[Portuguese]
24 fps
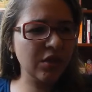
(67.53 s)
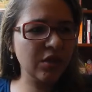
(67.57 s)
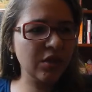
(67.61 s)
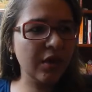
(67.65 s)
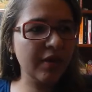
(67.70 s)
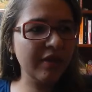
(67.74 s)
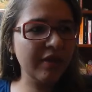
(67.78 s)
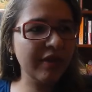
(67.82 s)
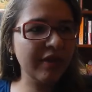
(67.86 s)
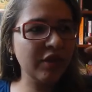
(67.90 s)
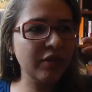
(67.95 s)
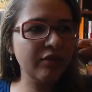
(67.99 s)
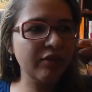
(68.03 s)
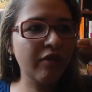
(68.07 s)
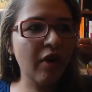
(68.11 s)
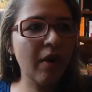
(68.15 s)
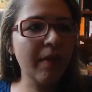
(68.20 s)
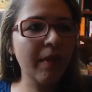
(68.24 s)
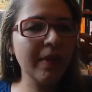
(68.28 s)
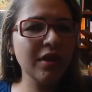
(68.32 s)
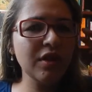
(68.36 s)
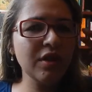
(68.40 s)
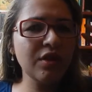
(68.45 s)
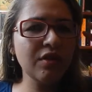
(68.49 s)
novas
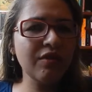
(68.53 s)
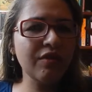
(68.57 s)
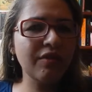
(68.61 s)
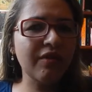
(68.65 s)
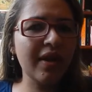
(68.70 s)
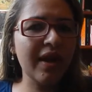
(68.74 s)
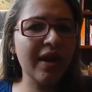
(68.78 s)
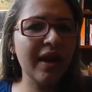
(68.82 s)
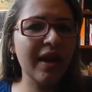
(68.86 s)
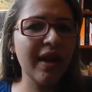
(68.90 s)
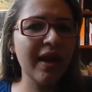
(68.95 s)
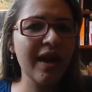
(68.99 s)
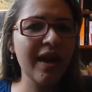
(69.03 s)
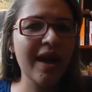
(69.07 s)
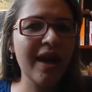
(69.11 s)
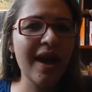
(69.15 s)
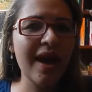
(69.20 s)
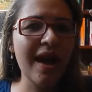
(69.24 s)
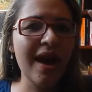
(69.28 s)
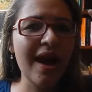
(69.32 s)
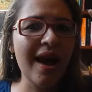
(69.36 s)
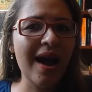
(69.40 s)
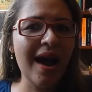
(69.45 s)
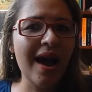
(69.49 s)
formas de ver
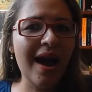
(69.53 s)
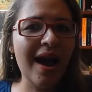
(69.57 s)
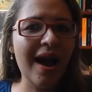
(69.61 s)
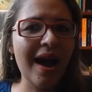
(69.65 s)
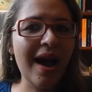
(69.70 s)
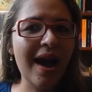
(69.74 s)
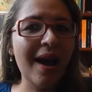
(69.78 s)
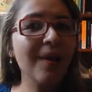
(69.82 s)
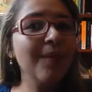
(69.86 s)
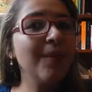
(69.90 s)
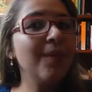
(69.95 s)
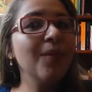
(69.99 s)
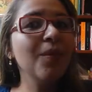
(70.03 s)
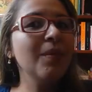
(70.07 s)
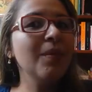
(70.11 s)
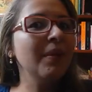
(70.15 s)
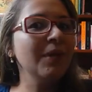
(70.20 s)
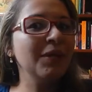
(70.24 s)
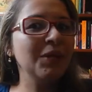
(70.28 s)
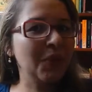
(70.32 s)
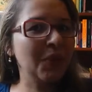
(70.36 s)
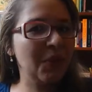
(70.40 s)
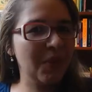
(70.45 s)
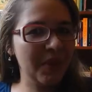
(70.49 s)

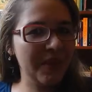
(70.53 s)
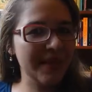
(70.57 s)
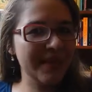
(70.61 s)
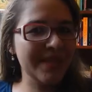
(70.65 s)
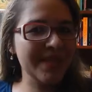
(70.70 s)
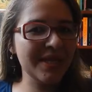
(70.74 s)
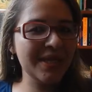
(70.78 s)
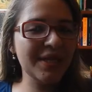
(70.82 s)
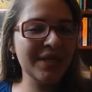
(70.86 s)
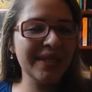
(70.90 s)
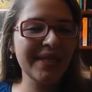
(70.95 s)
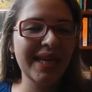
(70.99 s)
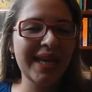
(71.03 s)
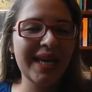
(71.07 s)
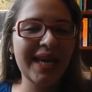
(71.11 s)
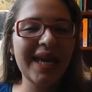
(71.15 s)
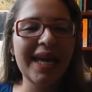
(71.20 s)
algumas coisas.